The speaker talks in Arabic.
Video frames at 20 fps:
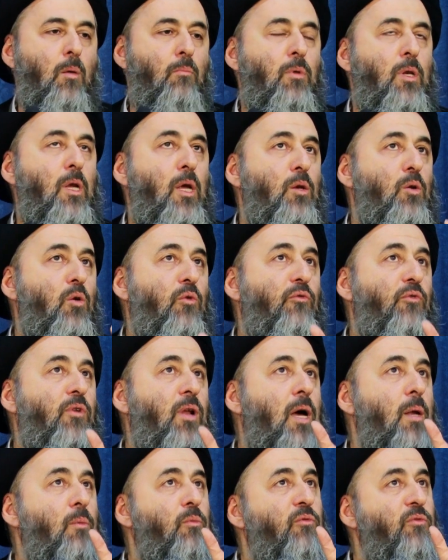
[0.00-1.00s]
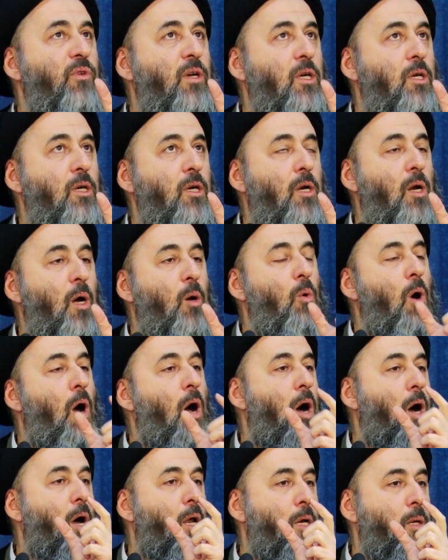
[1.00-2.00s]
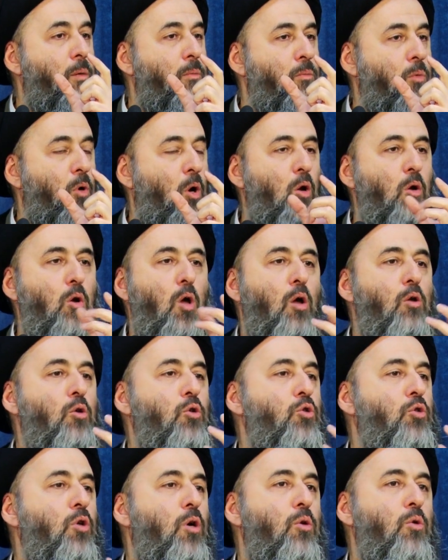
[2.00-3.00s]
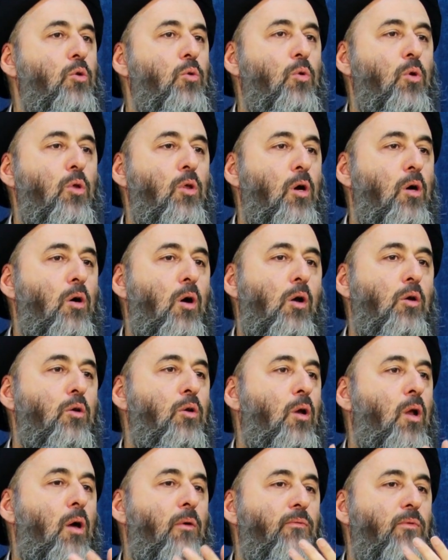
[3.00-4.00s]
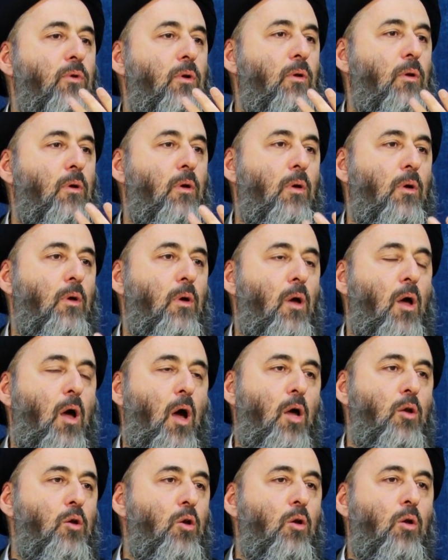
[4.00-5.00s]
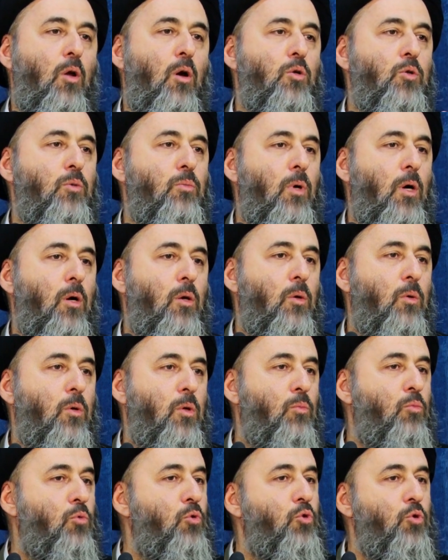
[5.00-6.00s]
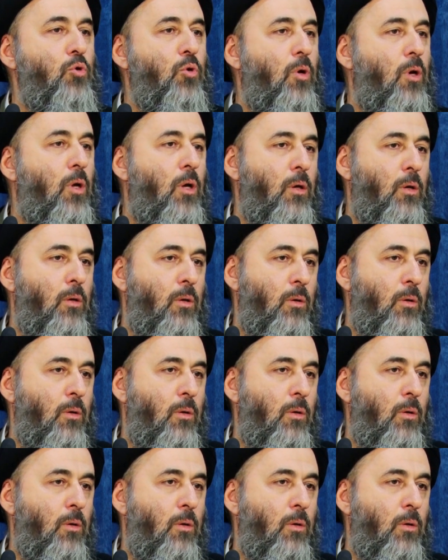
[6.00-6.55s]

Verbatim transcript: من أنه فلان مفكر أو عالم خلي أينشتاين يكون إذا قال كلام في عن الله سبحانه وتعالى مو شغله